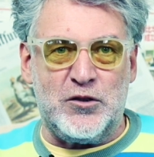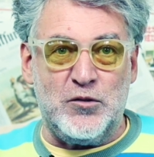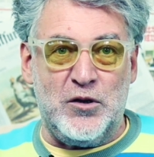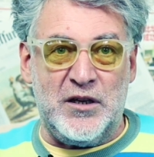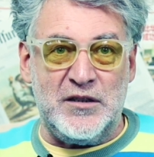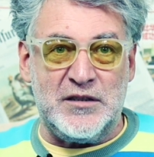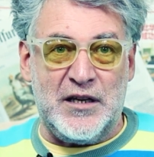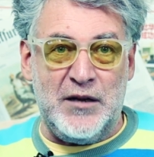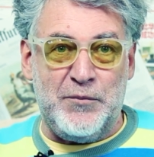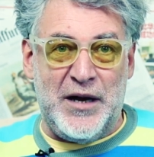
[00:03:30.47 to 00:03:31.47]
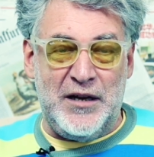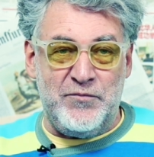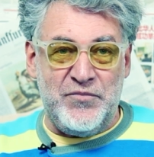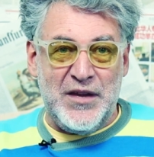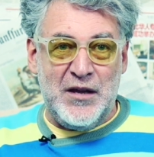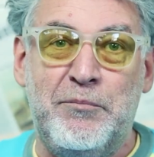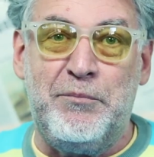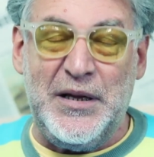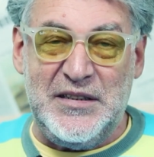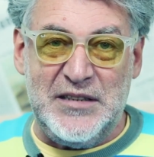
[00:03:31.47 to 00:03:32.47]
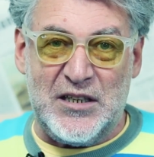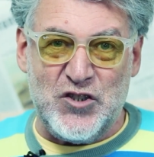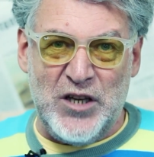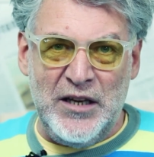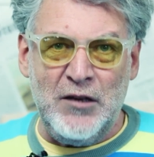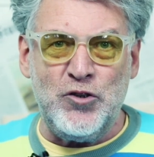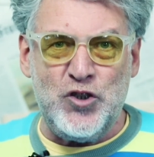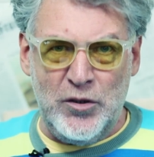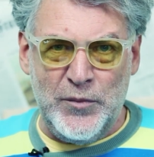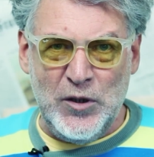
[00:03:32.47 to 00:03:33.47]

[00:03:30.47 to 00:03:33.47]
Виктории Скрипаль поддержали очень